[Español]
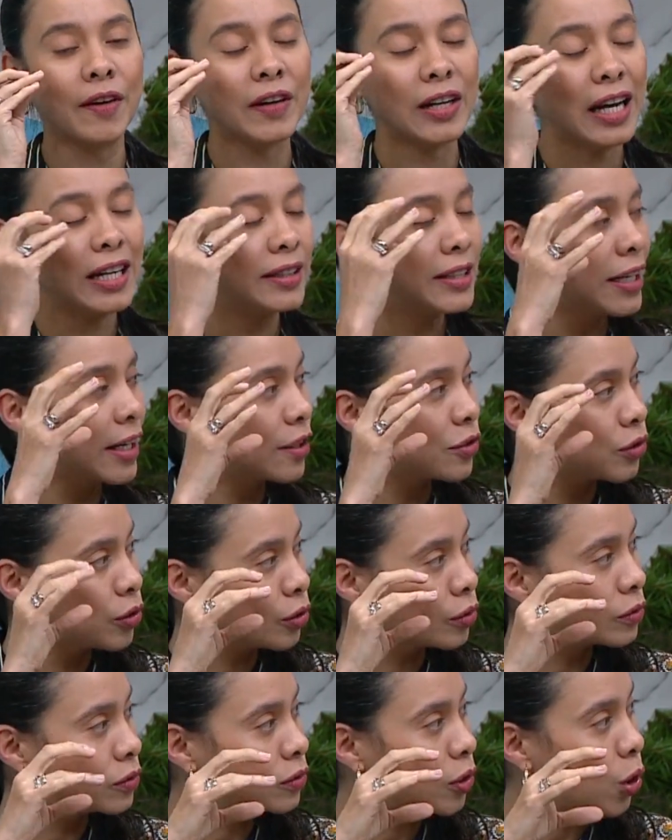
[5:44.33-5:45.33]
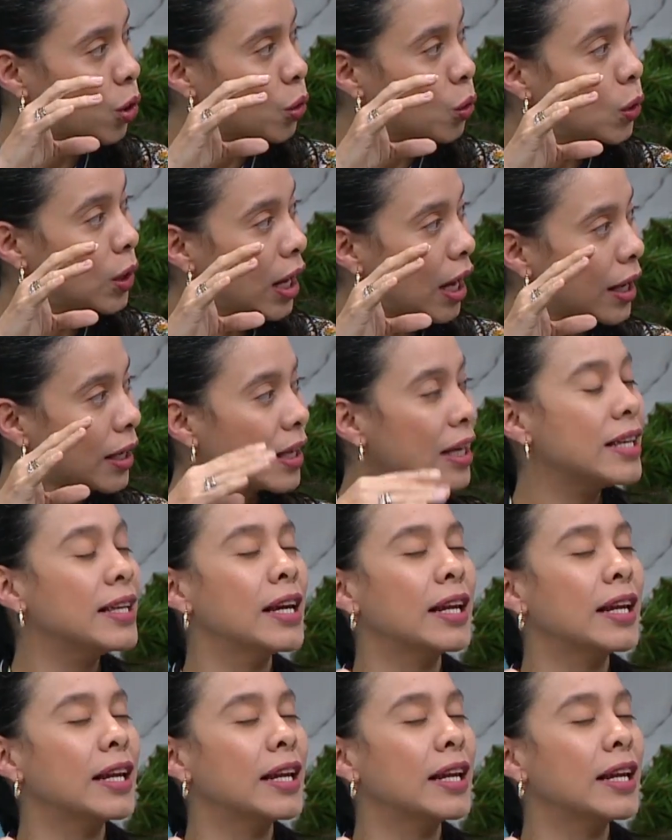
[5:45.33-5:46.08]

haber alteración ocular